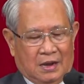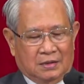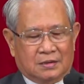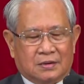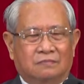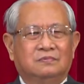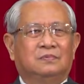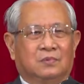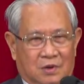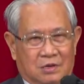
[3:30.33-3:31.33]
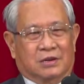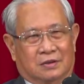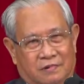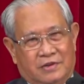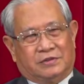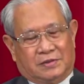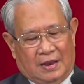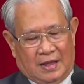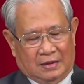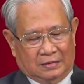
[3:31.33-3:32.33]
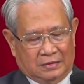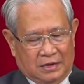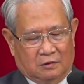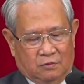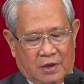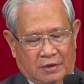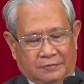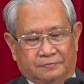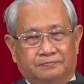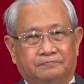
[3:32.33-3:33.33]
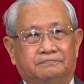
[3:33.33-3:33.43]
ở trong người Christ, hay là Cơ Đốc nhân.